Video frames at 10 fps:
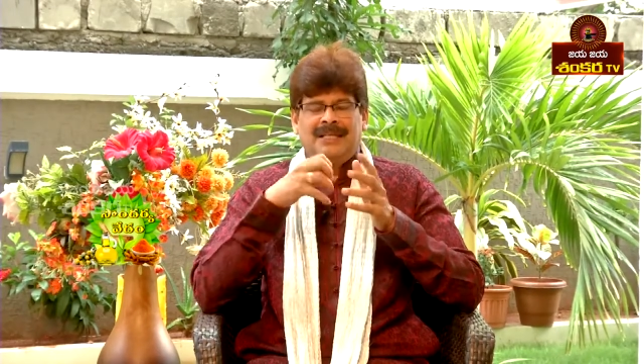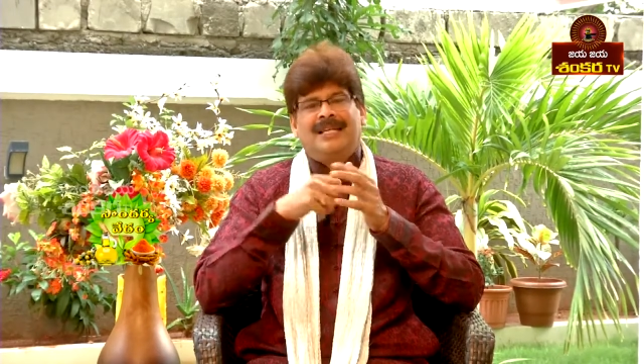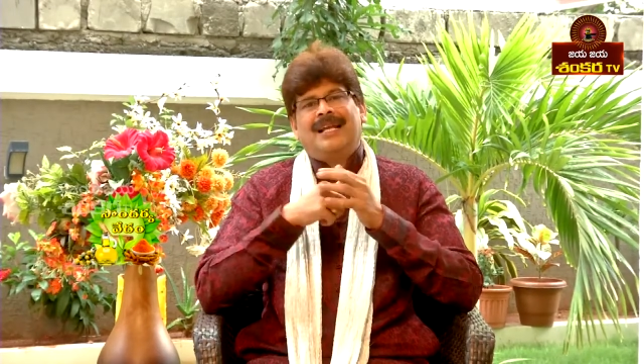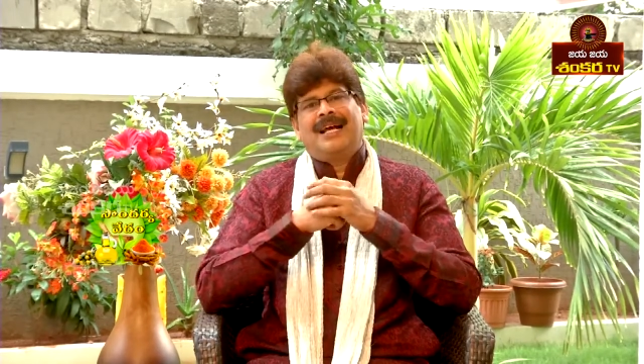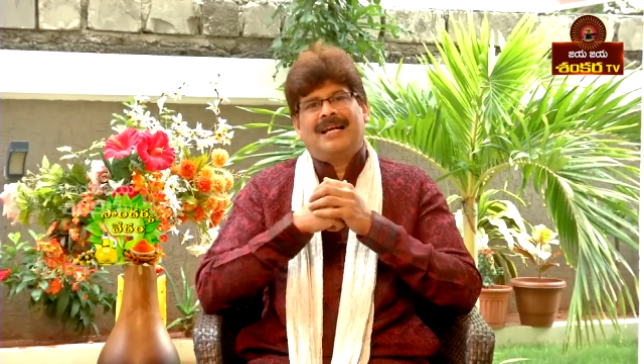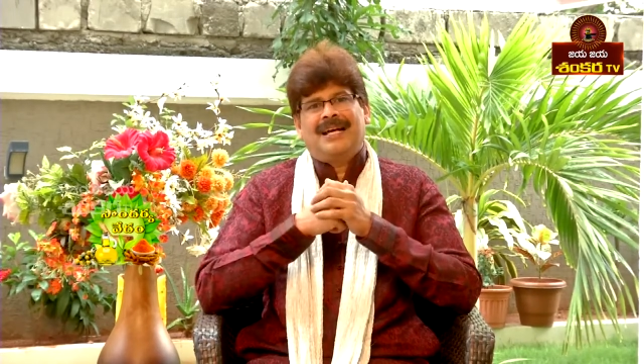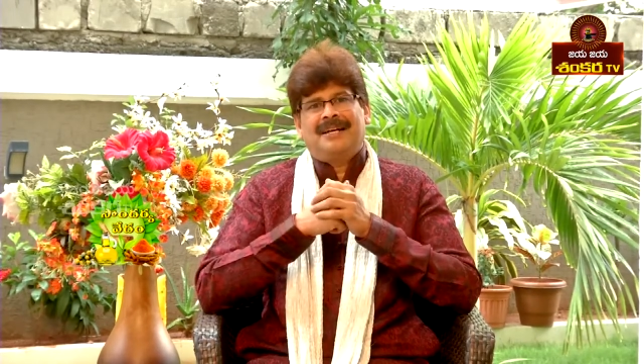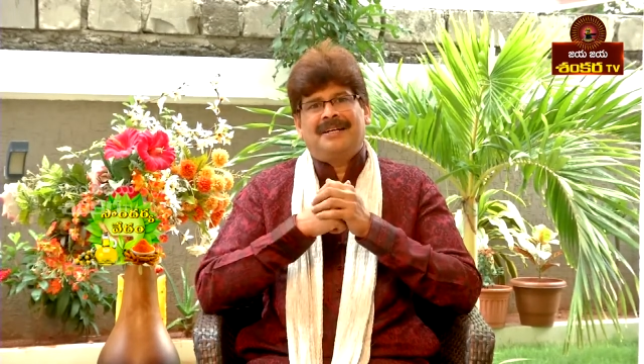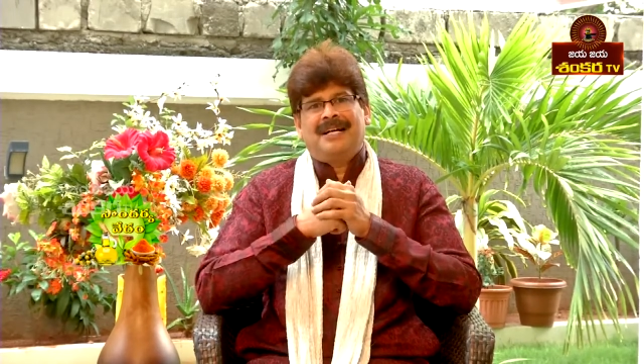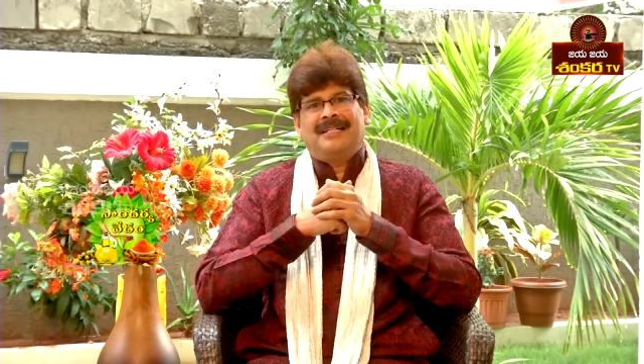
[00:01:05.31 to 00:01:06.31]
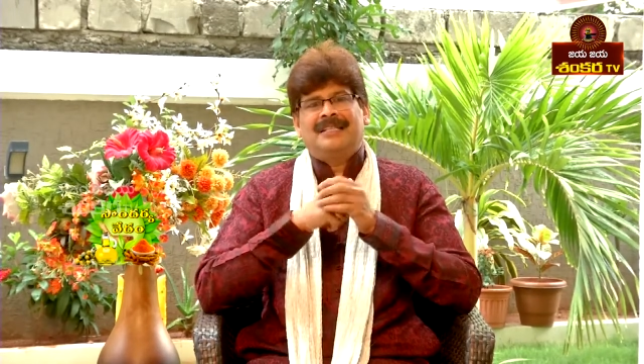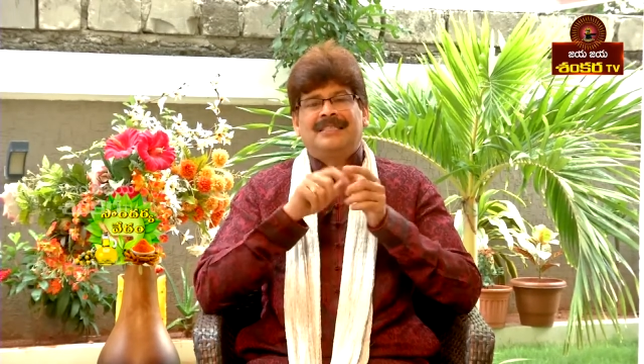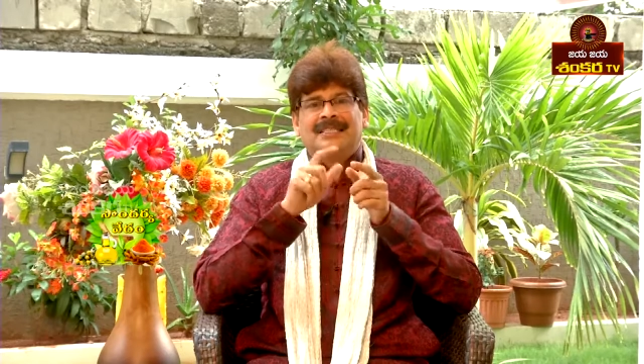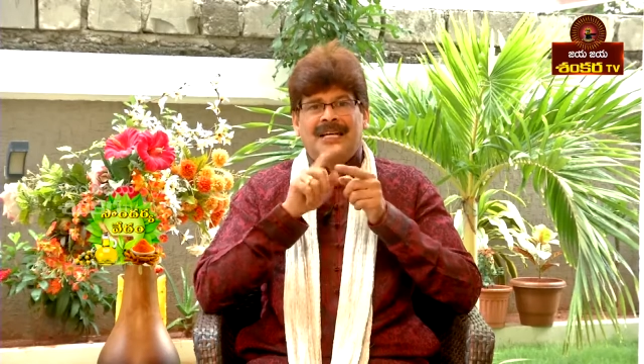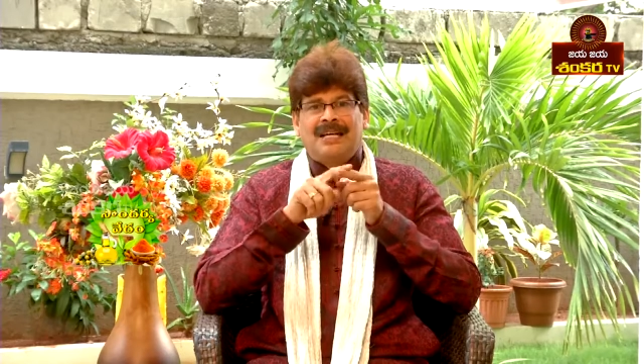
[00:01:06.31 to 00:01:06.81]
ఎందుకు ఇలాగా అంటే
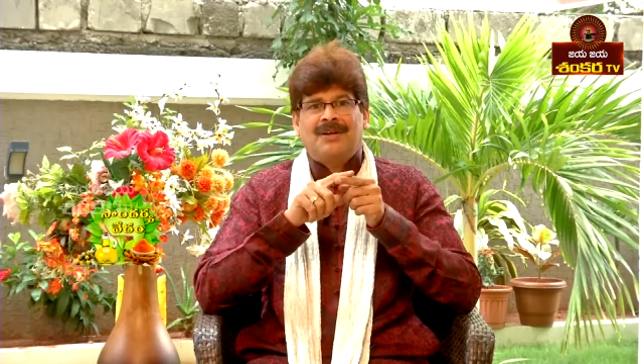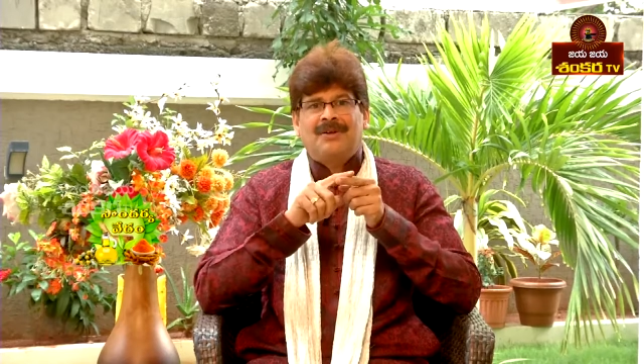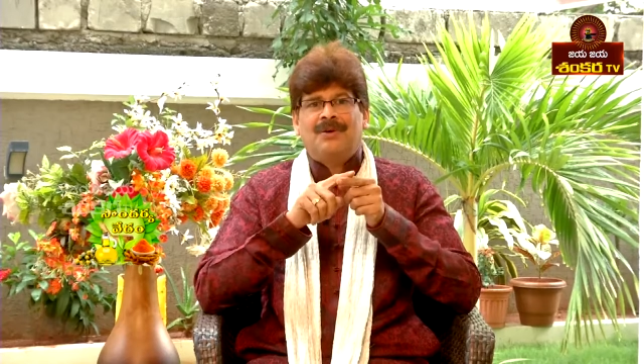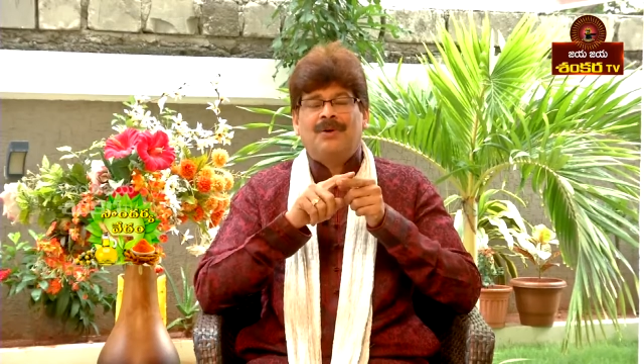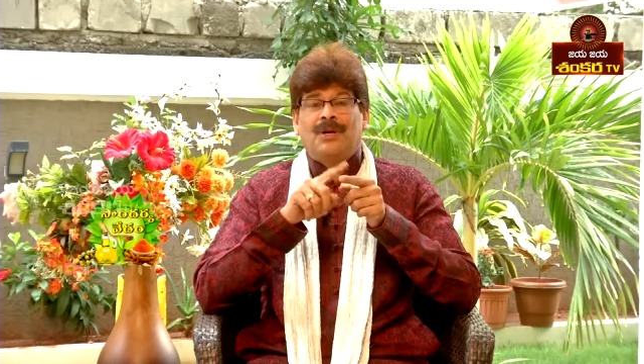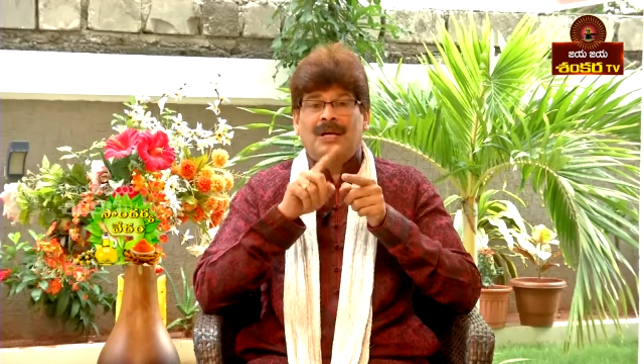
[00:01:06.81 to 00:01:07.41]
శీతాకాలంలో